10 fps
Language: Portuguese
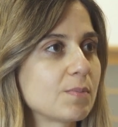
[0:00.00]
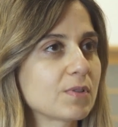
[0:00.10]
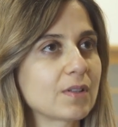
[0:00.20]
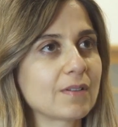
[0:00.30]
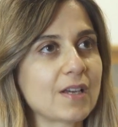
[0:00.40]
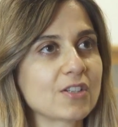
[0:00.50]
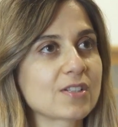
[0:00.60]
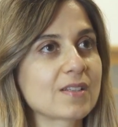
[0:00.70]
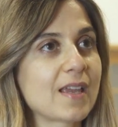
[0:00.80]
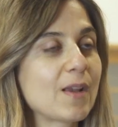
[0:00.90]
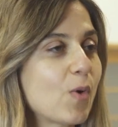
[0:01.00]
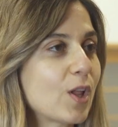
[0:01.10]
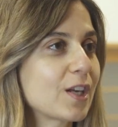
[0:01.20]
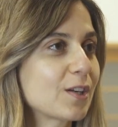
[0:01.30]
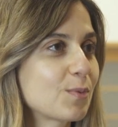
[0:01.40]
E, portanto, acho que em
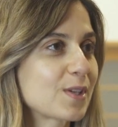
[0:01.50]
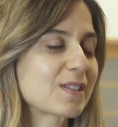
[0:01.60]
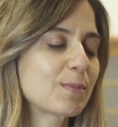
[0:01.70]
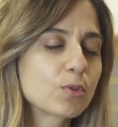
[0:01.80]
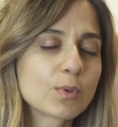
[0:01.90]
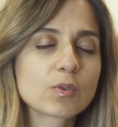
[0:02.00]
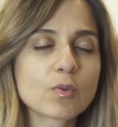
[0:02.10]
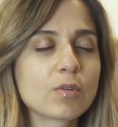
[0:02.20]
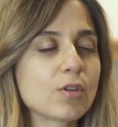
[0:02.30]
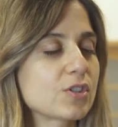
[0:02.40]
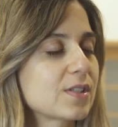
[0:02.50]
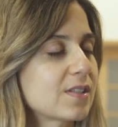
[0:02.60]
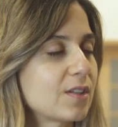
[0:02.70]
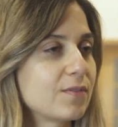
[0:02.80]
qualquer doença, mas no doente oncológico, sem